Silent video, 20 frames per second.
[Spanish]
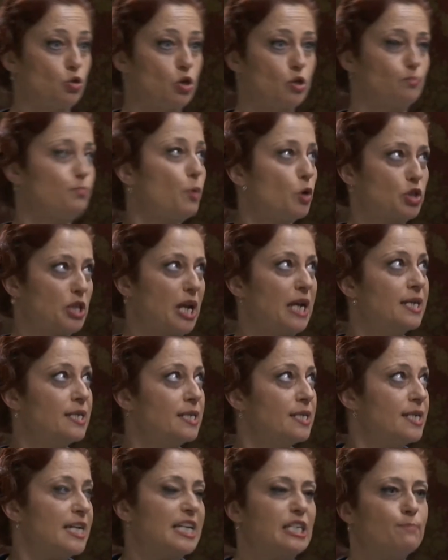esposa
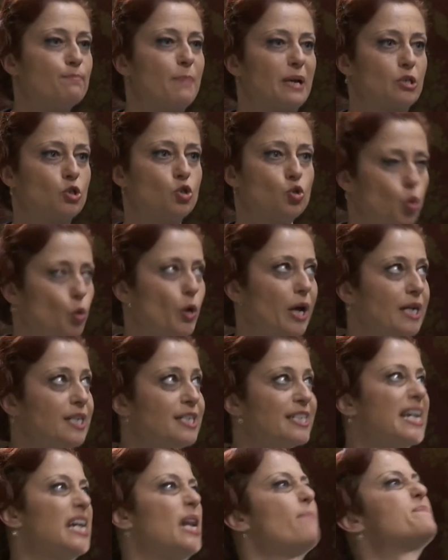es más dura
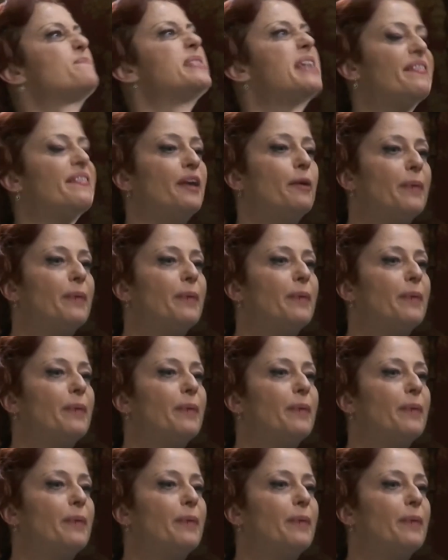que la piedra